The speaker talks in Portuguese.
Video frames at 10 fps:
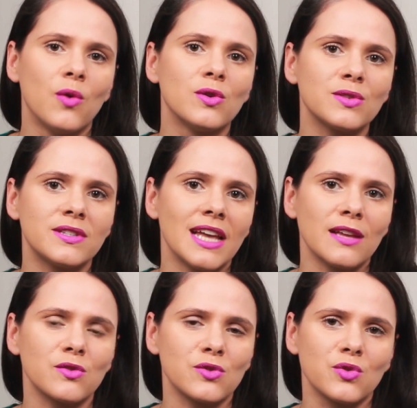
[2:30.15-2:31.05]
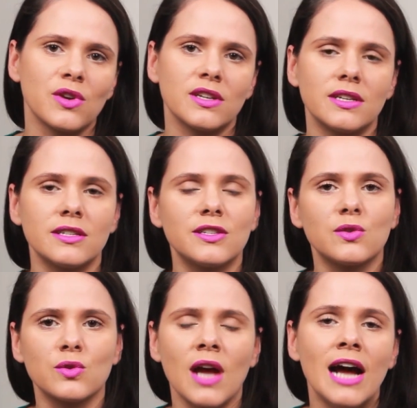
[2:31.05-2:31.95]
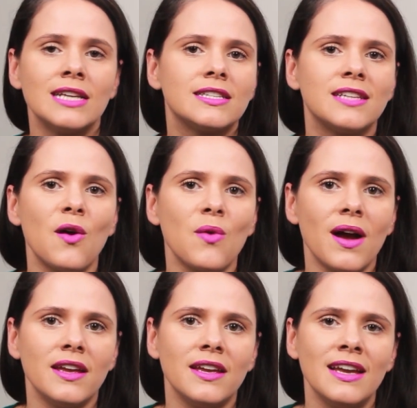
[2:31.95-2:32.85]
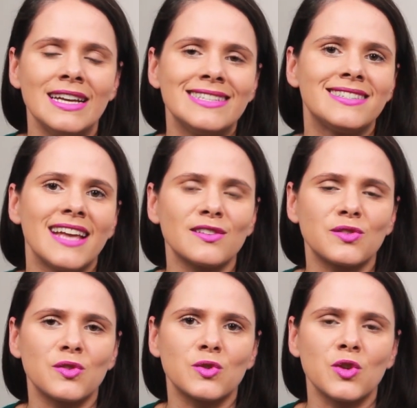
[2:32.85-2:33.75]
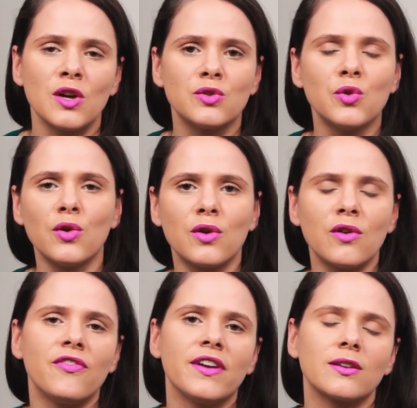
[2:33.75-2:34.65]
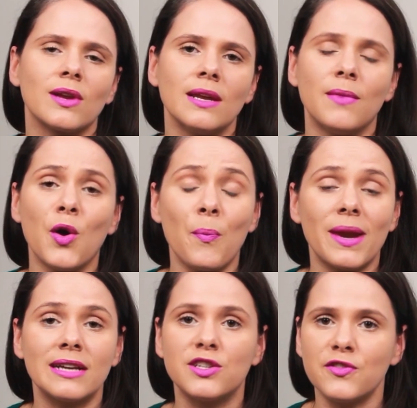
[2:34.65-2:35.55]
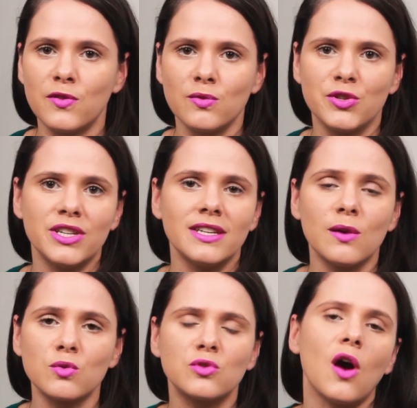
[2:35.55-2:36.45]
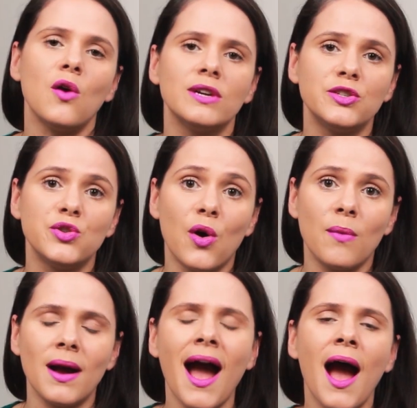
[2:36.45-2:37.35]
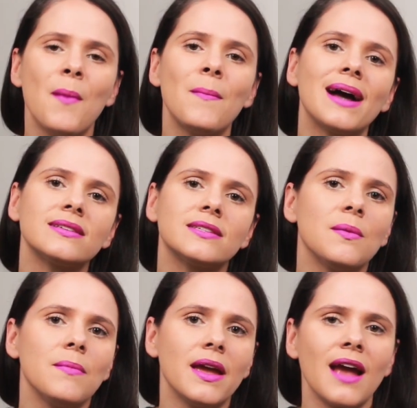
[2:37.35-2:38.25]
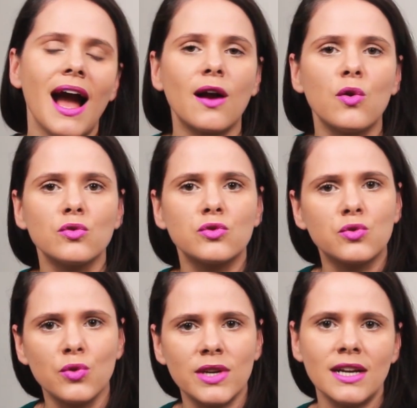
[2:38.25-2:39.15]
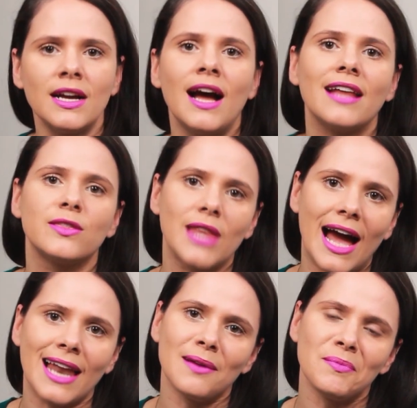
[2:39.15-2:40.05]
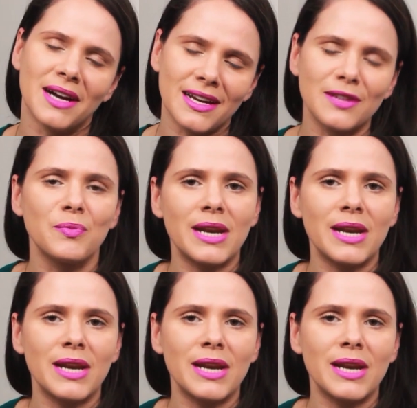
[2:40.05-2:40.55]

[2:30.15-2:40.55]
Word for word: Os centros do Goethe Institut são aí centros do governo alemão para difundir não só o idioma, mas também a cultura da Alemanha no